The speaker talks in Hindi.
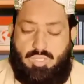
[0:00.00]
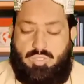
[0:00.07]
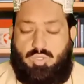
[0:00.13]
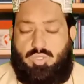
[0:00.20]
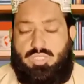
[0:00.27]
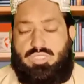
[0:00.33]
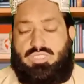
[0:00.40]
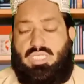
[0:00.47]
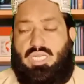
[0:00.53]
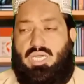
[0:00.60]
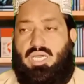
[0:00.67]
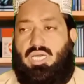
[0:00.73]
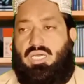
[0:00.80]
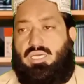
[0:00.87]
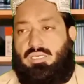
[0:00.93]
तो इस
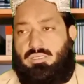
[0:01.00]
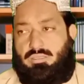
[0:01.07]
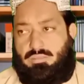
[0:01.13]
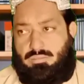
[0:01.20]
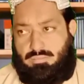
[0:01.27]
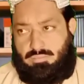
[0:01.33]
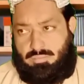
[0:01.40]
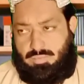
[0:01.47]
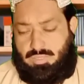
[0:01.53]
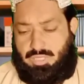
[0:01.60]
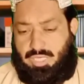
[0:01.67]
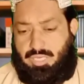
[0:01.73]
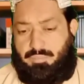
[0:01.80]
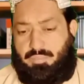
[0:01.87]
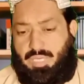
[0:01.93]
तरह
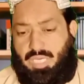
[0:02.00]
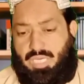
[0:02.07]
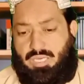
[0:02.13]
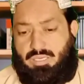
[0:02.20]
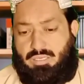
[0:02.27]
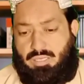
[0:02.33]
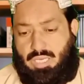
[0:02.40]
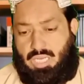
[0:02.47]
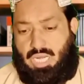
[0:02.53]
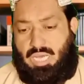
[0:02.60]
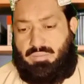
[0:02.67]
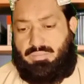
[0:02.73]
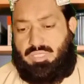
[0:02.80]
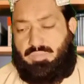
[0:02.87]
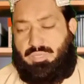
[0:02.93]
ये मेन
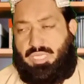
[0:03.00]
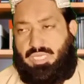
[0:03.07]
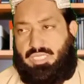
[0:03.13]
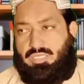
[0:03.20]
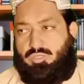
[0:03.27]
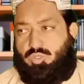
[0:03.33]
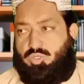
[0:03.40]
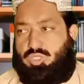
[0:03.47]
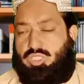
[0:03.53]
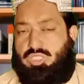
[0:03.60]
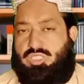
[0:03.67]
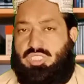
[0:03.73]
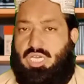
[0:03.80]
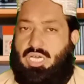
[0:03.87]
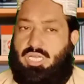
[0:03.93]
अलामतें मैंने दो
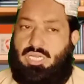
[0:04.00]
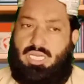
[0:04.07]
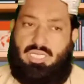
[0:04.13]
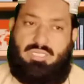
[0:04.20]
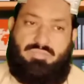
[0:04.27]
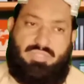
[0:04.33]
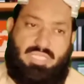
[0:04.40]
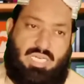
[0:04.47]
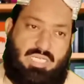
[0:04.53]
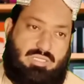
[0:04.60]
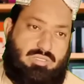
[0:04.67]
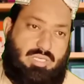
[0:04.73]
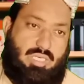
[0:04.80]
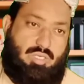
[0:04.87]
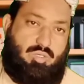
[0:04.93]
तीन चार अद्वियात
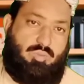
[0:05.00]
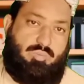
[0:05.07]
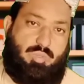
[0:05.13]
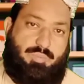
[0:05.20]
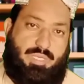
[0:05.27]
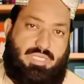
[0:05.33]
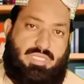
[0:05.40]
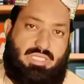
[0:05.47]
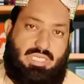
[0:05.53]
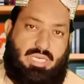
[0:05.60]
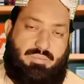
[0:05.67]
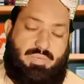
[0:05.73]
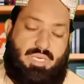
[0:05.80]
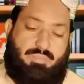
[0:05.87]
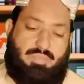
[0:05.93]
जो हैं होम्योपैथी
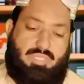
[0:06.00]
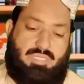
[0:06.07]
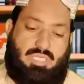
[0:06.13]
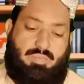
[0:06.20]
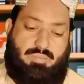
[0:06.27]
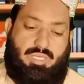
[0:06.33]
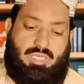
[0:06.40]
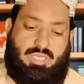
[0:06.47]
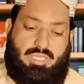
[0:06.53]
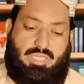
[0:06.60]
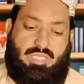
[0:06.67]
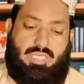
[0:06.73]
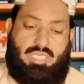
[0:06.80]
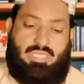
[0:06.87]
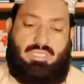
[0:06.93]
अहबाब के सामने
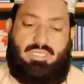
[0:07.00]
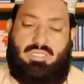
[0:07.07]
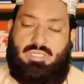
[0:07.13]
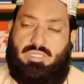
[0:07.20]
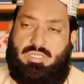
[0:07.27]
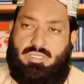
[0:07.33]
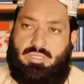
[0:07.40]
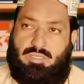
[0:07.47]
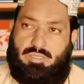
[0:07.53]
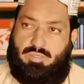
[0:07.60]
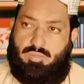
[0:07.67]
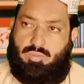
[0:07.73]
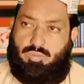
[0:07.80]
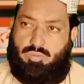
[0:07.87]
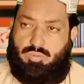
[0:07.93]
रखी हैं
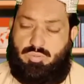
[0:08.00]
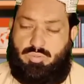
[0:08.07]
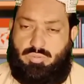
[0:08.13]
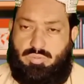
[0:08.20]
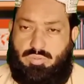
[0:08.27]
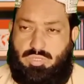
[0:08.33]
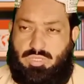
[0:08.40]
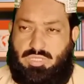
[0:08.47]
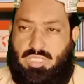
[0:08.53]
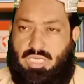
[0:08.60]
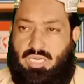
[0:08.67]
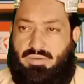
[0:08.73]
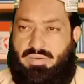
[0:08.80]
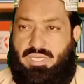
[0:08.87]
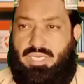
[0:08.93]
तो इसके
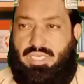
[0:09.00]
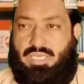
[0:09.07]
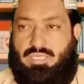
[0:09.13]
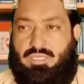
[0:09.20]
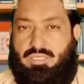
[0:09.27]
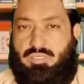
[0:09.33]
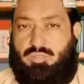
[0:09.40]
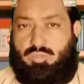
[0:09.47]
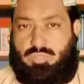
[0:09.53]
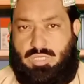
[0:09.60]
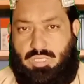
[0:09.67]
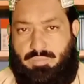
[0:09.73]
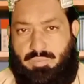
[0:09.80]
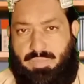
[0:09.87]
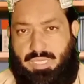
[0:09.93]
अलावा एक
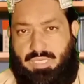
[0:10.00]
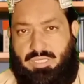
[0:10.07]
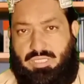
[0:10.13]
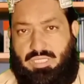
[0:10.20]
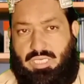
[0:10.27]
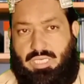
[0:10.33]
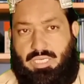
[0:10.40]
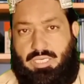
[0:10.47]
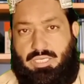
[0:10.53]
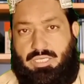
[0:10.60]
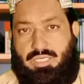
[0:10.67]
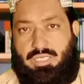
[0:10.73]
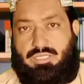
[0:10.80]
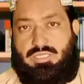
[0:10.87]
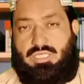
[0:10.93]
नुस्खा भी मैंने दिया है
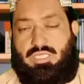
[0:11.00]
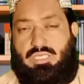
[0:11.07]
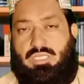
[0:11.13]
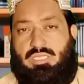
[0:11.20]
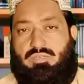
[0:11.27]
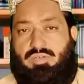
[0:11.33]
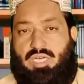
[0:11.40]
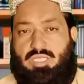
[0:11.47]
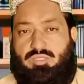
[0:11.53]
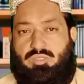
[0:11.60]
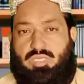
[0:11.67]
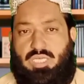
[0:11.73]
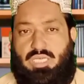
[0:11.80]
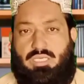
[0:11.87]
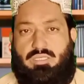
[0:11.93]
एक सिंगल दवा जो
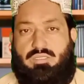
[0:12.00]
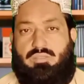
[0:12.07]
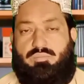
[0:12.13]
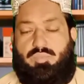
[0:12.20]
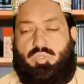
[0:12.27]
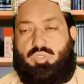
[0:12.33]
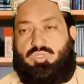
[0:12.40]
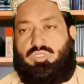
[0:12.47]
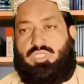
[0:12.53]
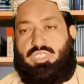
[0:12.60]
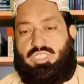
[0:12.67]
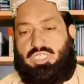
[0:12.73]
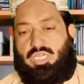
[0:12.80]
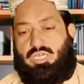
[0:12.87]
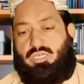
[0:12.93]
है पोस्त
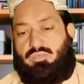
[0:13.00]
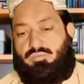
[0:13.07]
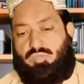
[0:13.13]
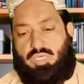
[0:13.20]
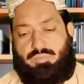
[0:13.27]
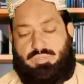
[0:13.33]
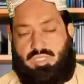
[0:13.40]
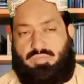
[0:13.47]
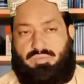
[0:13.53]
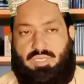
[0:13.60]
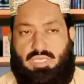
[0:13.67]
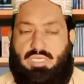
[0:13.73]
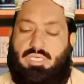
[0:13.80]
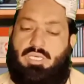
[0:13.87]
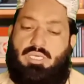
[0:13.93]
रीठा वो आप सिर्फ
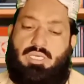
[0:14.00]
लें